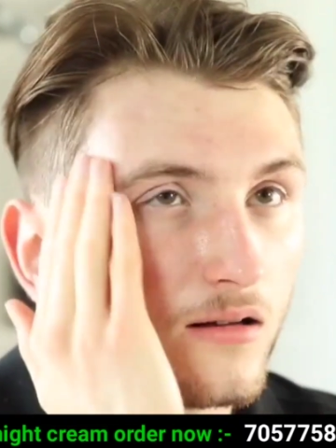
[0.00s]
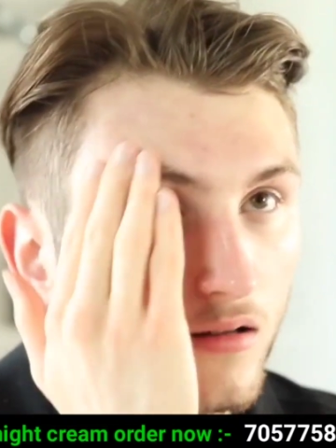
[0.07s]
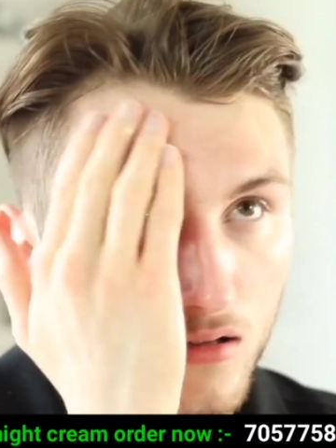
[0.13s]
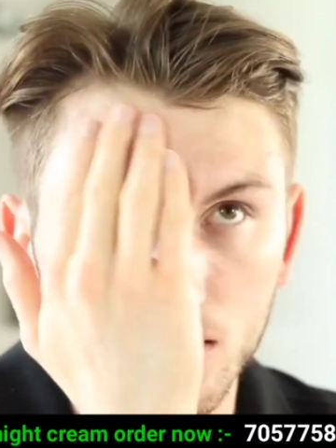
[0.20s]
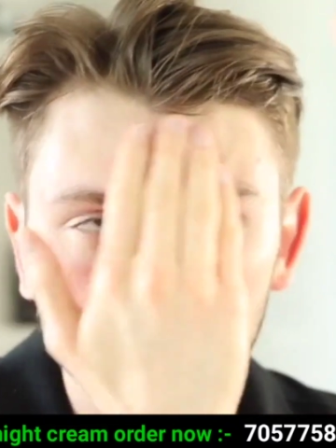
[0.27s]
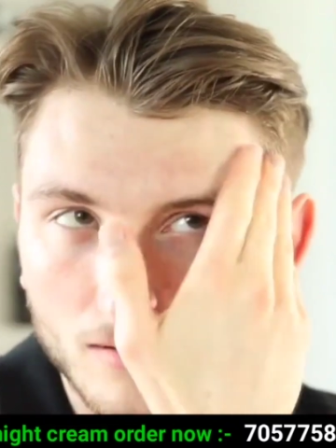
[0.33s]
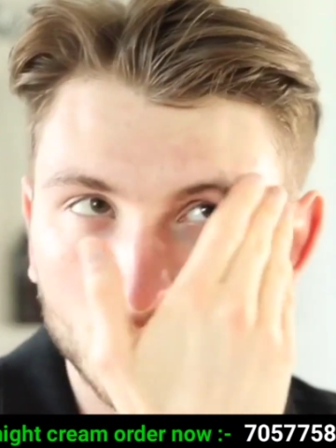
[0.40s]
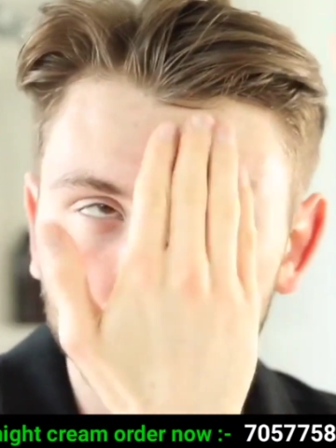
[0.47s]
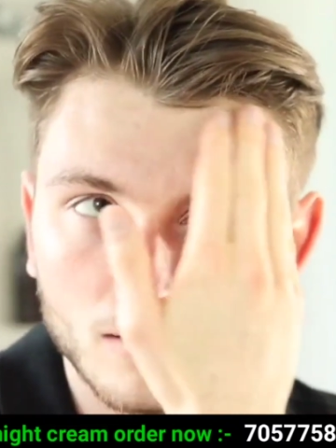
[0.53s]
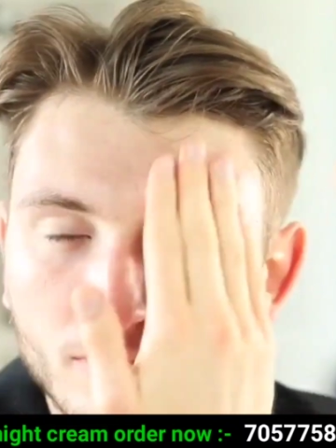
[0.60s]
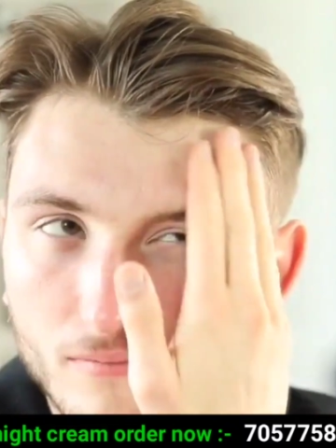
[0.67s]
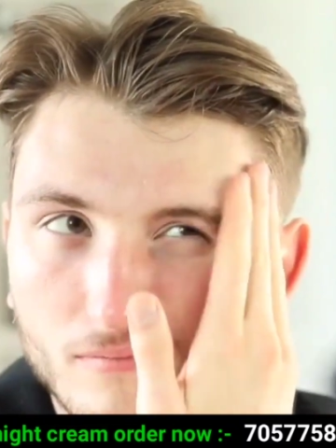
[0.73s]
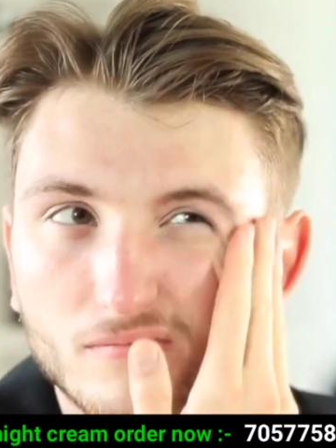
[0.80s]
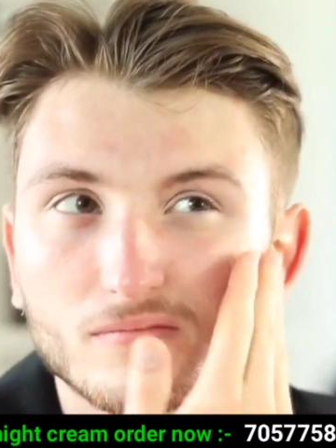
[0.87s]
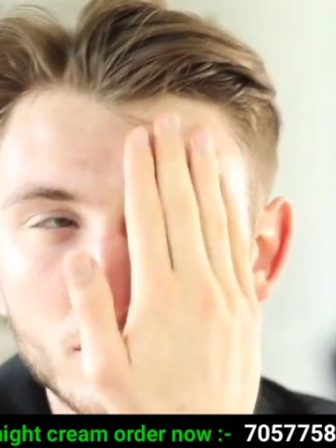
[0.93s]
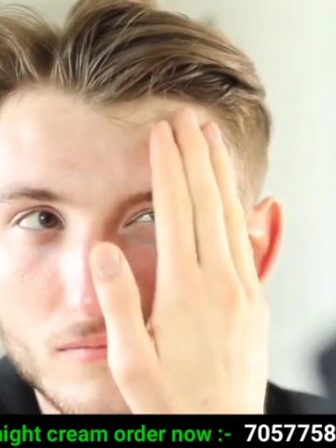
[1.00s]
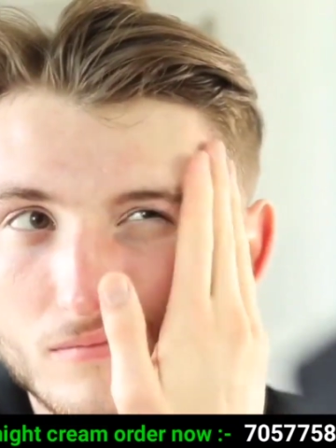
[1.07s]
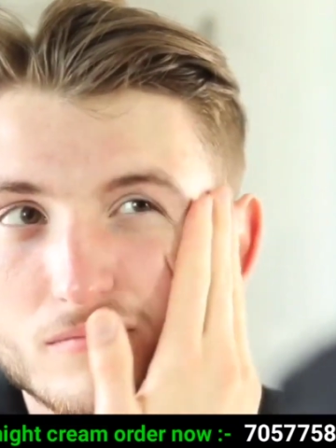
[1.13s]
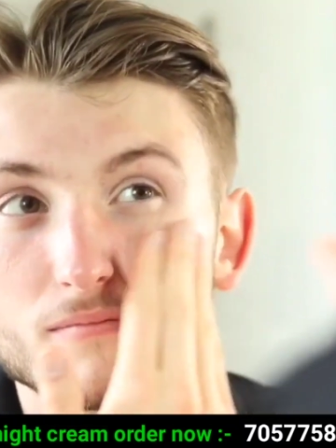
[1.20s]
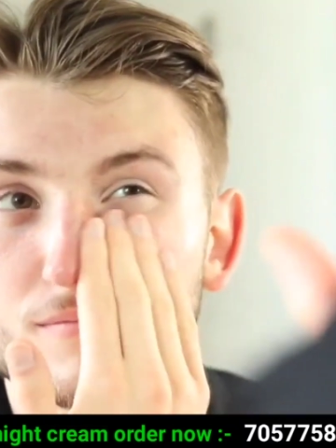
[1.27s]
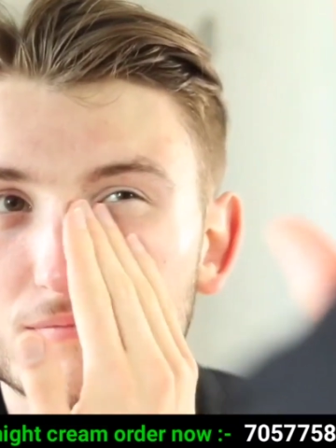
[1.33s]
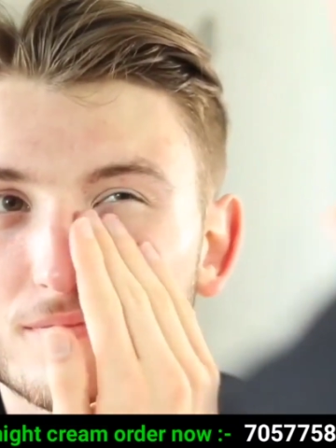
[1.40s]
धूप के कारण सेफ रहे
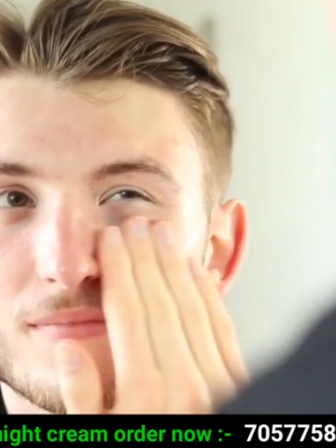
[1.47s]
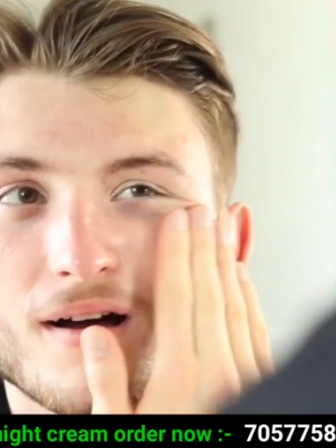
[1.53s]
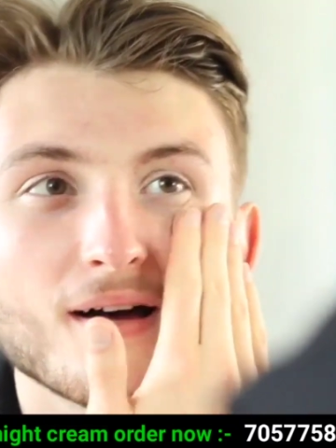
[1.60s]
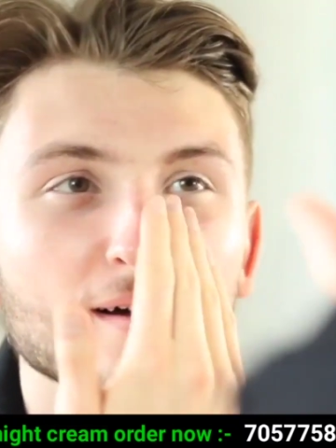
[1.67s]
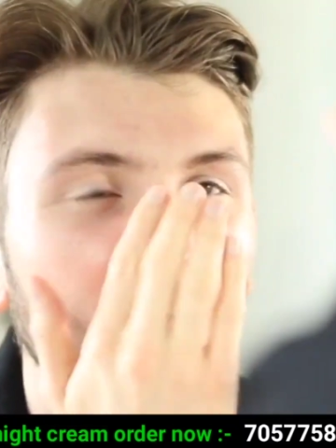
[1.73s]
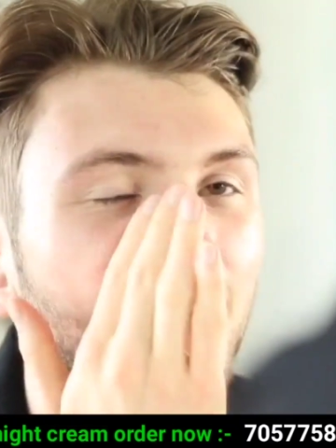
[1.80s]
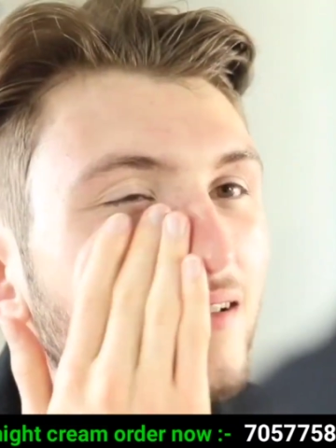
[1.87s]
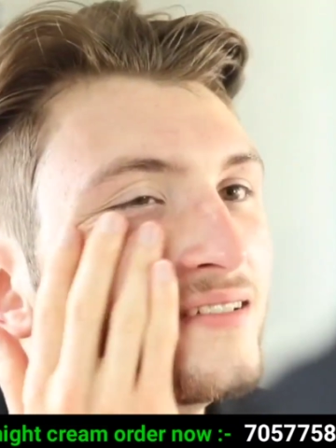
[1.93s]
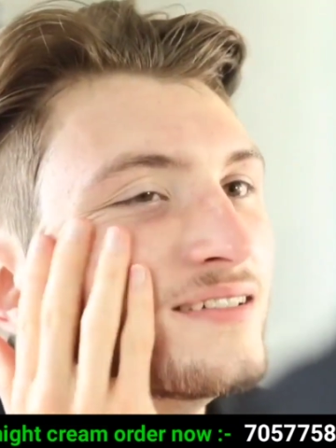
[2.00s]
आपकी स्किन के ऊपर